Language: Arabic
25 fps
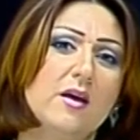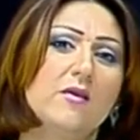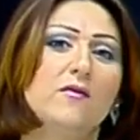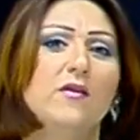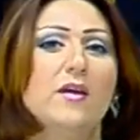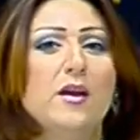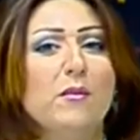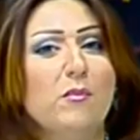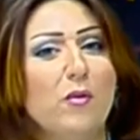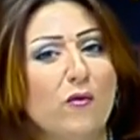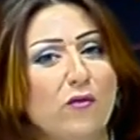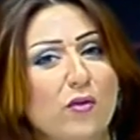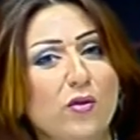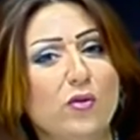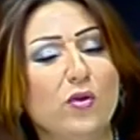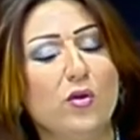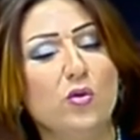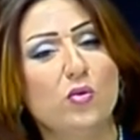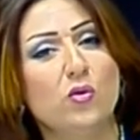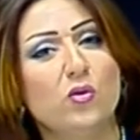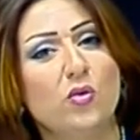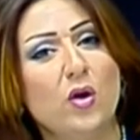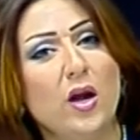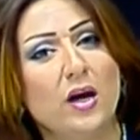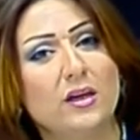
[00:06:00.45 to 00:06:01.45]
فالمفروض أن
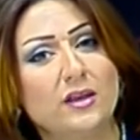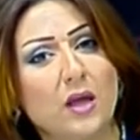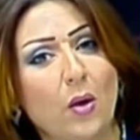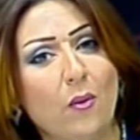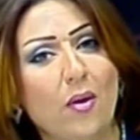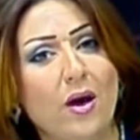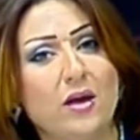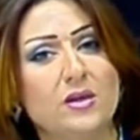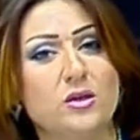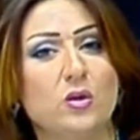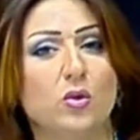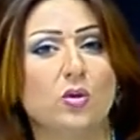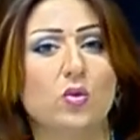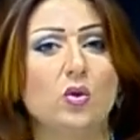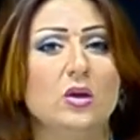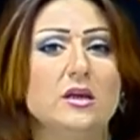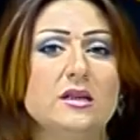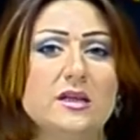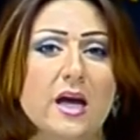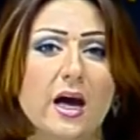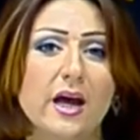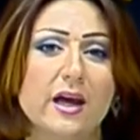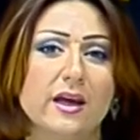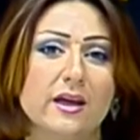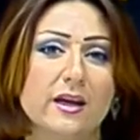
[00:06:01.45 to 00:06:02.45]
يكون هناك يعني تواصل كل
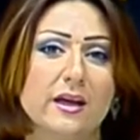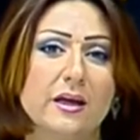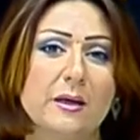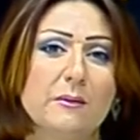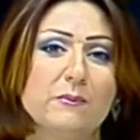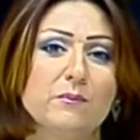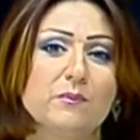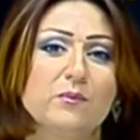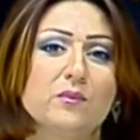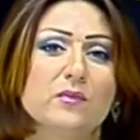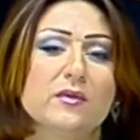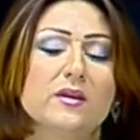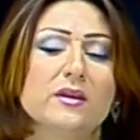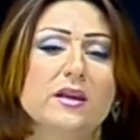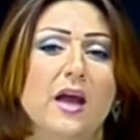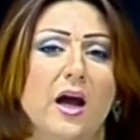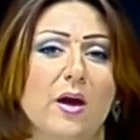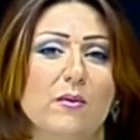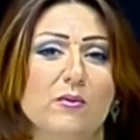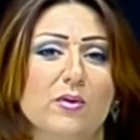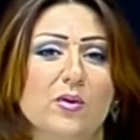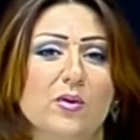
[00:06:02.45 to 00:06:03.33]
دائرة اللي... نعم